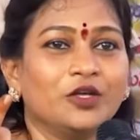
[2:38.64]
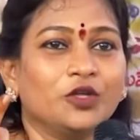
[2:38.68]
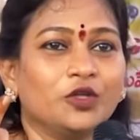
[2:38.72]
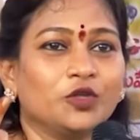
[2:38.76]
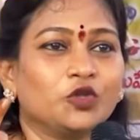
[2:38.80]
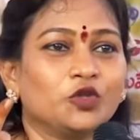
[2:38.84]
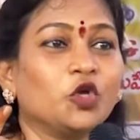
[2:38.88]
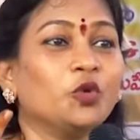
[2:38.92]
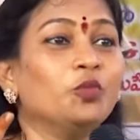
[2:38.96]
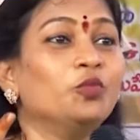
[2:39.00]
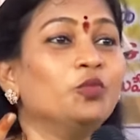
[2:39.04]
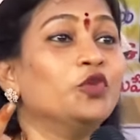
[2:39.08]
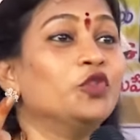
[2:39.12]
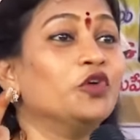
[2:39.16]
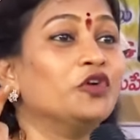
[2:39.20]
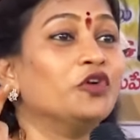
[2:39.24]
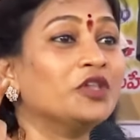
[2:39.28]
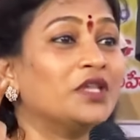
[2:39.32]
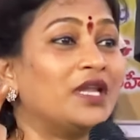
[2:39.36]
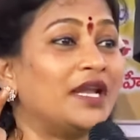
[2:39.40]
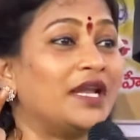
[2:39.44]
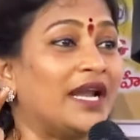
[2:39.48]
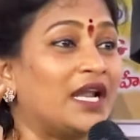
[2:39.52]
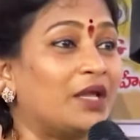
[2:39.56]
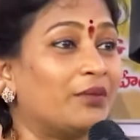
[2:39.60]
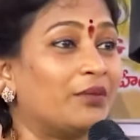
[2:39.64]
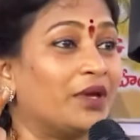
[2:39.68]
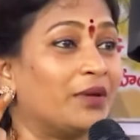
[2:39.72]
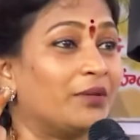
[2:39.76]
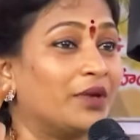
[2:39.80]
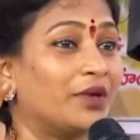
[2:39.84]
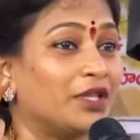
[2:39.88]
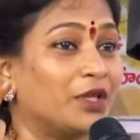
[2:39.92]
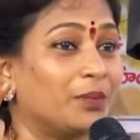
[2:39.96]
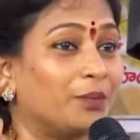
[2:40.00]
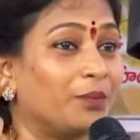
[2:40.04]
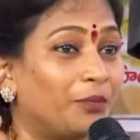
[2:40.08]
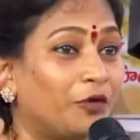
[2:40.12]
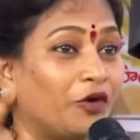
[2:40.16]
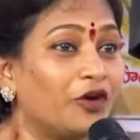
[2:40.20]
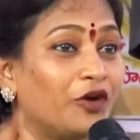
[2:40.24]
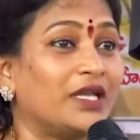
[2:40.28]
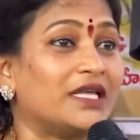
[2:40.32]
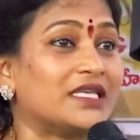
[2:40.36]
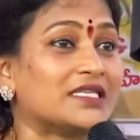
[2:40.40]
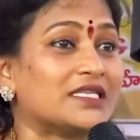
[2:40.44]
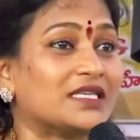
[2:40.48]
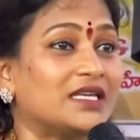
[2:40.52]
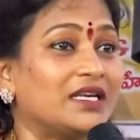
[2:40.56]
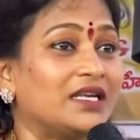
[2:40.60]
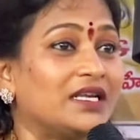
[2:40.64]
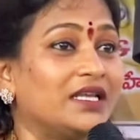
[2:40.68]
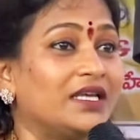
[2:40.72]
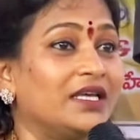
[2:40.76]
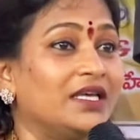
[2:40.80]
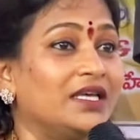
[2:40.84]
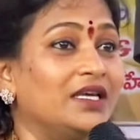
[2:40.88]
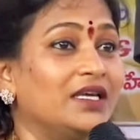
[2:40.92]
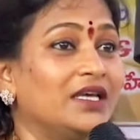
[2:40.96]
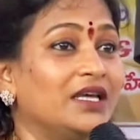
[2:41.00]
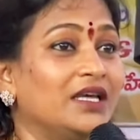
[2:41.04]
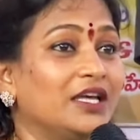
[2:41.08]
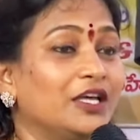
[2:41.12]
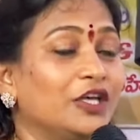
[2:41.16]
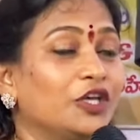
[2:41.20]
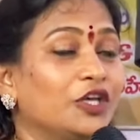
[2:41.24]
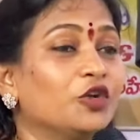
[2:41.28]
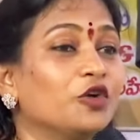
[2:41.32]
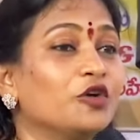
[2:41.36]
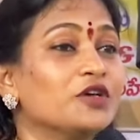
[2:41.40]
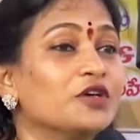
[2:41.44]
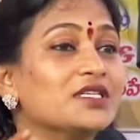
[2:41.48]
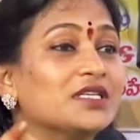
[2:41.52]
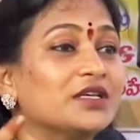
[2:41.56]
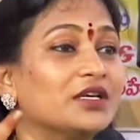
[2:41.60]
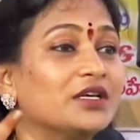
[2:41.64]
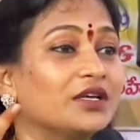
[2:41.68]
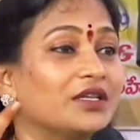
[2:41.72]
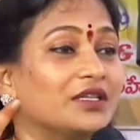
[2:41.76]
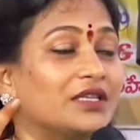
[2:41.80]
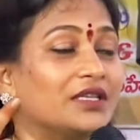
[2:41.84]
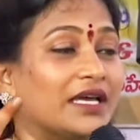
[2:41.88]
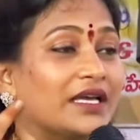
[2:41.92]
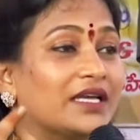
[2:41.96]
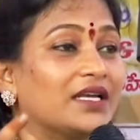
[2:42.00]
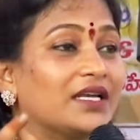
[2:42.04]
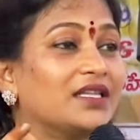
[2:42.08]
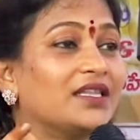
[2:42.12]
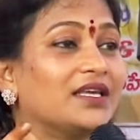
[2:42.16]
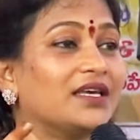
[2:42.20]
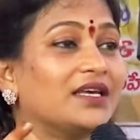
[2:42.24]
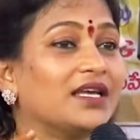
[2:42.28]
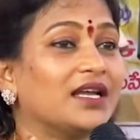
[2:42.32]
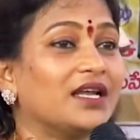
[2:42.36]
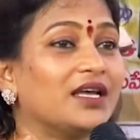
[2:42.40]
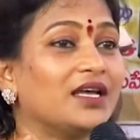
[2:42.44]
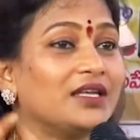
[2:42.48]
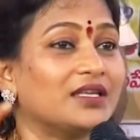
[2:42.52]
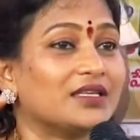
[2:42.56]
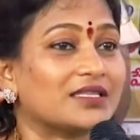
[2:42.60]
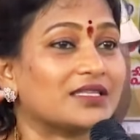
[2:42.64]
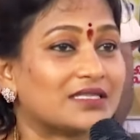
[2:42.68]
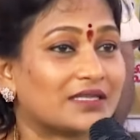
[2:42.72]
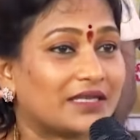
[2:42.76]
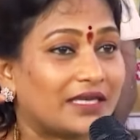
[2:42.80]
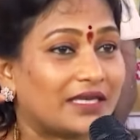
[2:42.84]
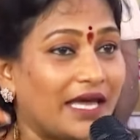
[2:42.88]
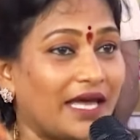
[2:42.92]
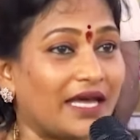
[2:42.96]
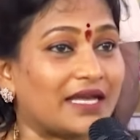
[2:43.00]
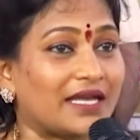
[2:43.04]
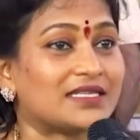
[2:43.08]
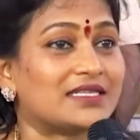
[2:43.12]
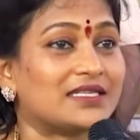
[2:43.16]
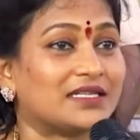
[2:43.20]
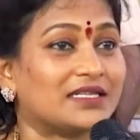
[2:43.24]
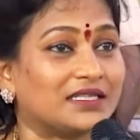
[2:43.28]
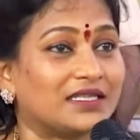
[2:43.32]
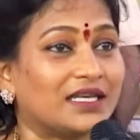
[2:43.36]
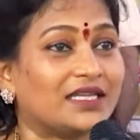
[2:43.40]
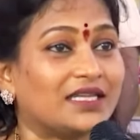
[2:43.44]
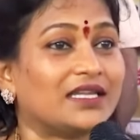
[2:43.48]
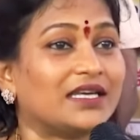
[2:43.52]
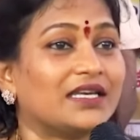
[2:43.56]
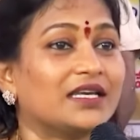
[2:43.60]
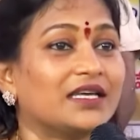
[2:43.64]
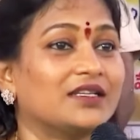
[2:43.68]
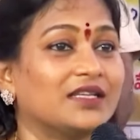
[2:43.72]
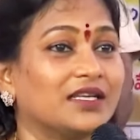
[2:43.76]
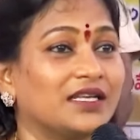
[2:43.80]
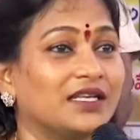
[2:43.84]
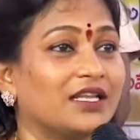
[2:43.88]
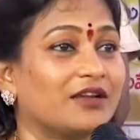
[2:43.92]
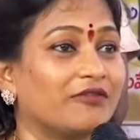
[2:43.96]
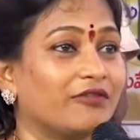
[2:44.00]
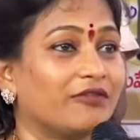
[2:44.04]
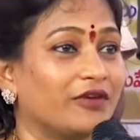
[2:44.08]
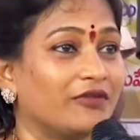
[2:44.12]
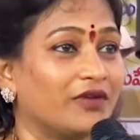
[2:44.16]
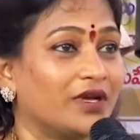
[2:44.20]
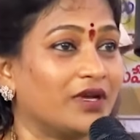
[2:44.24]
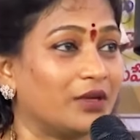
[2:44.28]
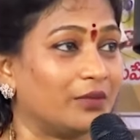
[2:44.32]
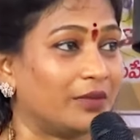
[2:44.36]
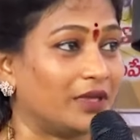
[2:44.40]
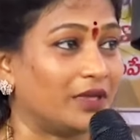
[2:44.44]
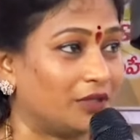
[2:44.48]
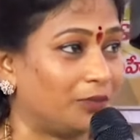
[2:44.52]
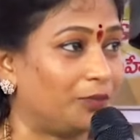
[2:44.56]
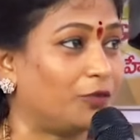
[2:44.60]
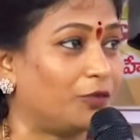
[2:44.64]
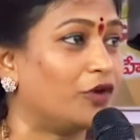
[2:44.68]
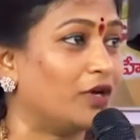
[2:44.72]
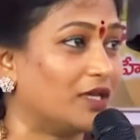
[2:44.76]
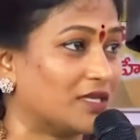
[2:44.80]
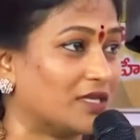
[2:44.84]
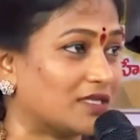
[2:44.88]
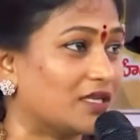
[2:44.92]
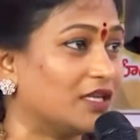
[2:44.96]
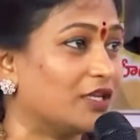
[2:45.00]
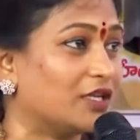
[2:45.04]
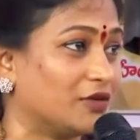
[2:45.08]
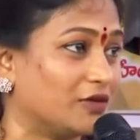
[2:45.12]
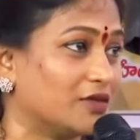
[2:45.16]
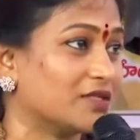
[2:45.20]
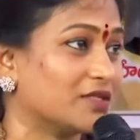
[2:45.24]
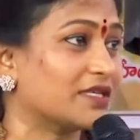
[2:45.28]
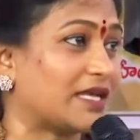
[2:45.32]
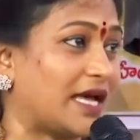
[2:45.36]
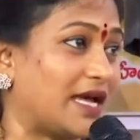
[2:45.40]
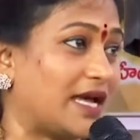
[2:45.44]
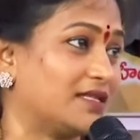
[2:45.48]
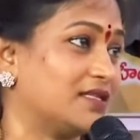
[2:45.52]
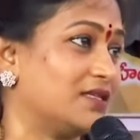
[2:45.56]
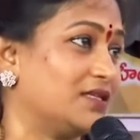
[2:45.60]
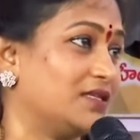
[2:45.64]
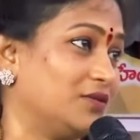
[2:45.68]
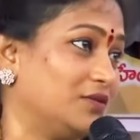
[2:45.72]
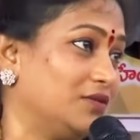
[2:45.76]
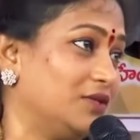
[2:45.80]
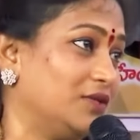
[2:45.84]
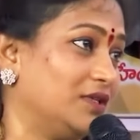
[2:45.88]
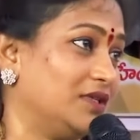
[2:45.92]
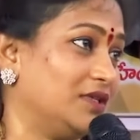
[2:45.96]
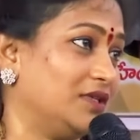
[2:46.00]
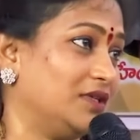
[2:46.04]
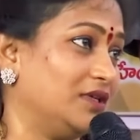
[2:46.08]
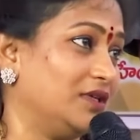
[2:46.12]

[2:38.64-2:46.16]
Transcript: తొమ్మిది వందల ఎనభై మంది పోలీసుల్ని ఈరోజు దగ్గర దగ్గర స్కార్సిటీయే దగ్గర దగ్గర ఇరవై వేల మంది పోలీసులు ఈరోజు స్కార్సిటీ ఉంది